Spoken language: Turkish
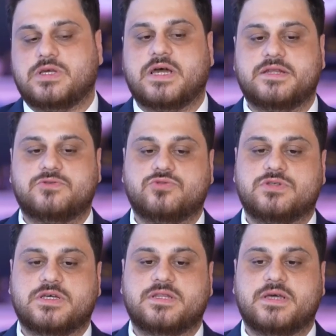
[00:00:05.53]
Yani
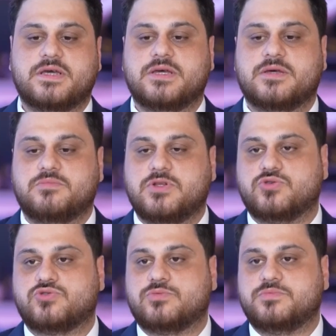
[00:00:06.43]
Türkiye'de
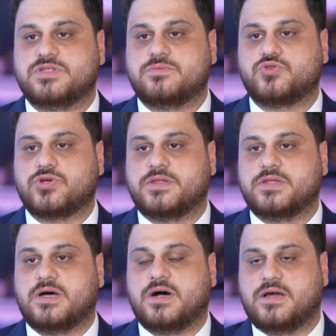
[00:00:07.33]
biliyorsun bizim şu
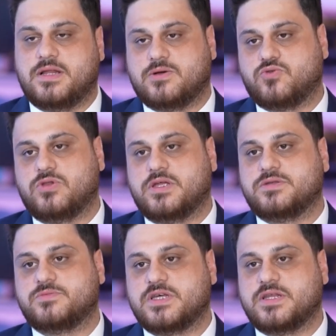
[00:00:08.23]
anda hala
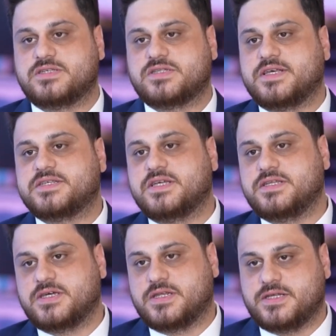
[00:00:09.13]
kullandığımız anayasa
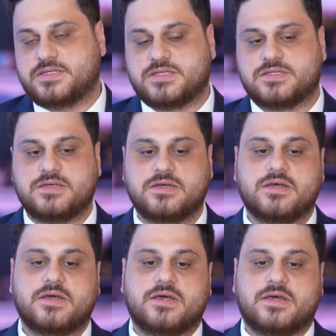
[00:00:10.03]
82 anayasası.
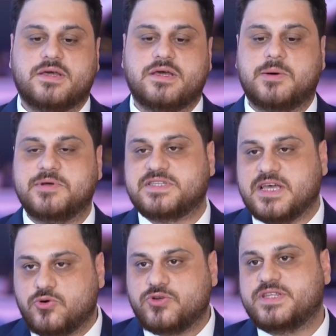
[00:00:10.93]
E, ama
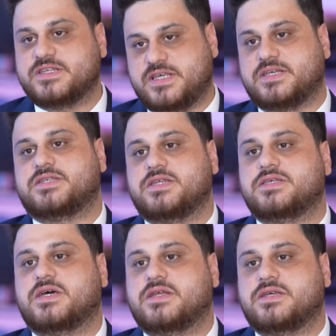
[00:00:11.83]
teoride
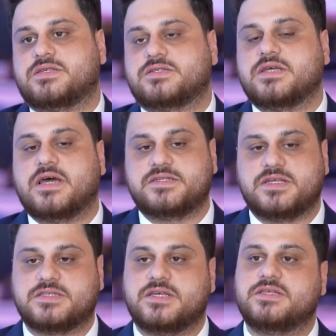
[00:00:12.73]
82 anayasası. Yani
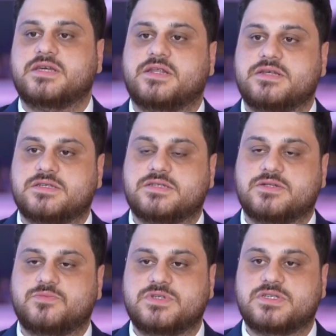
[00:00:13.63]
82
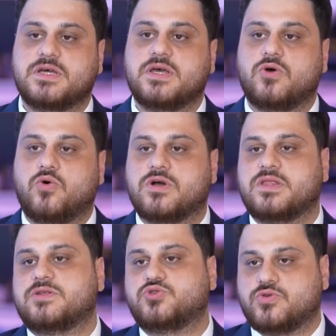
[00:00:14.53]
anayasasını biz o
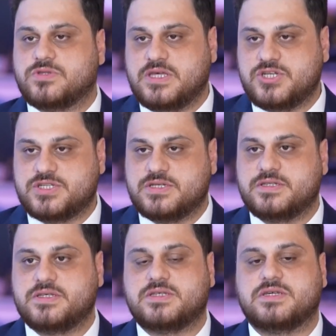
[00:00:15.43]
kadar çok
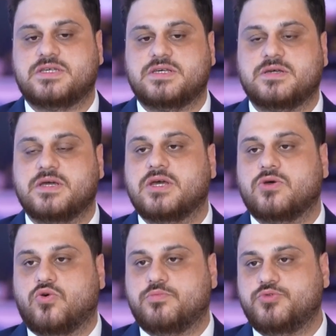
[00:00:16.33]
değiştirdik ki ki
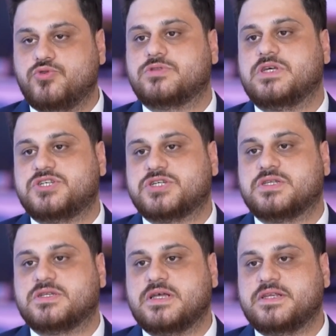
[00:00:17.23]
o büyük
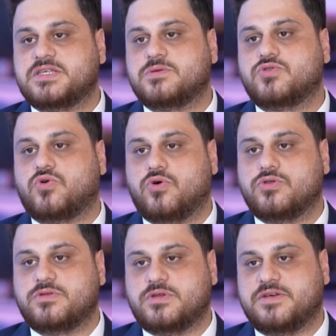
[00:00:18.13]
değişiklikler
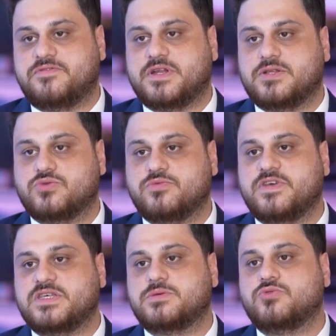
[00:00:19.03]
2010 referandumu
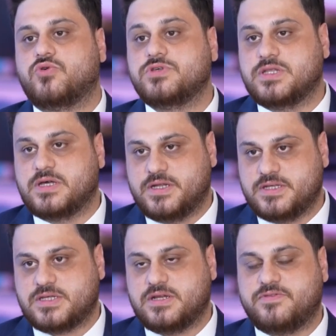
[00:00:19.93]
ve 2017
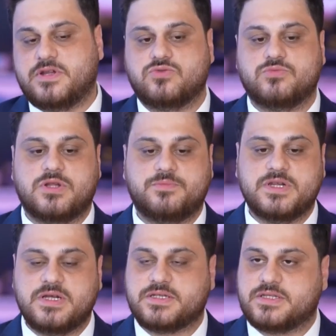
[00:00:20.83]
anayasa referandumu ile
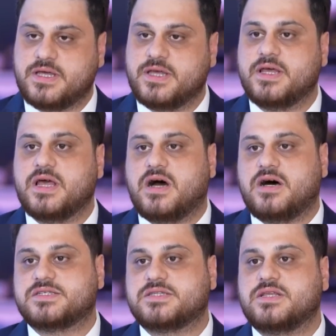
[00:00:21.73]
birlikte
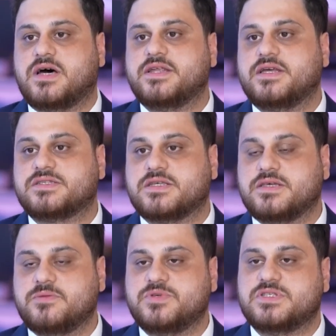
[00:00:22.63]
aslında
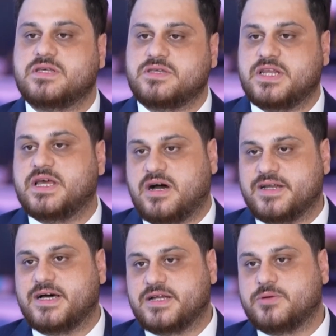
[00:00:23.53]
anayasayı biz de yine
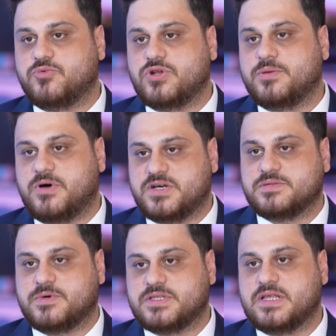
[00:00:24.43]
ara ara böyle
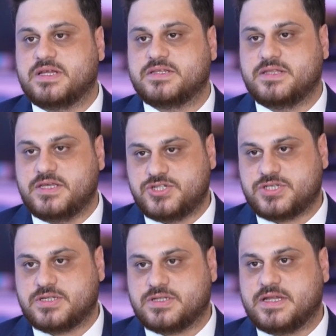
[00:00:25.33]
bazı maddelerde
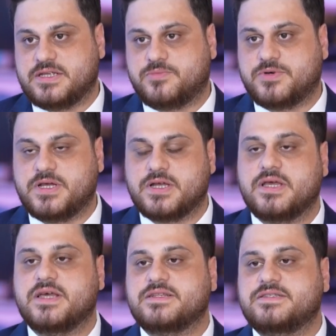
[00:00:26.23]
değişiklikler yaparak
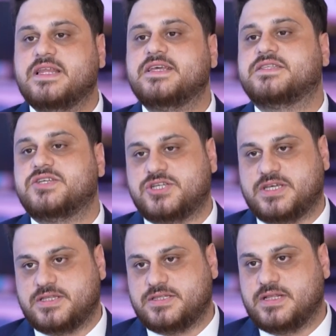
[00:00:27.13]
delik
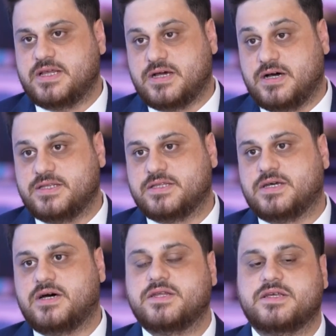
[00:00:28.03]
deşik ettiler
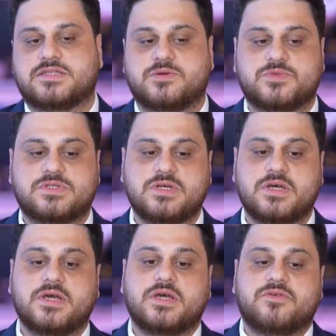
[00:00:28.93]
adeta anayasamızı.